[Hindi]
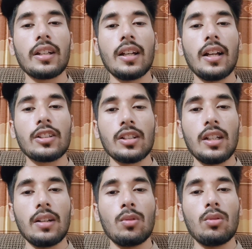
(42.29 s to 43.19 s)
क्या
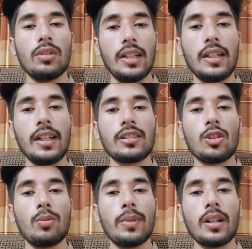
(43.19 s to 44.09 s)
एक्शन है वो ले रहे हैं
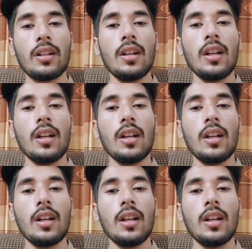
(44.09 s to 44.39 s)
इसके ऊपर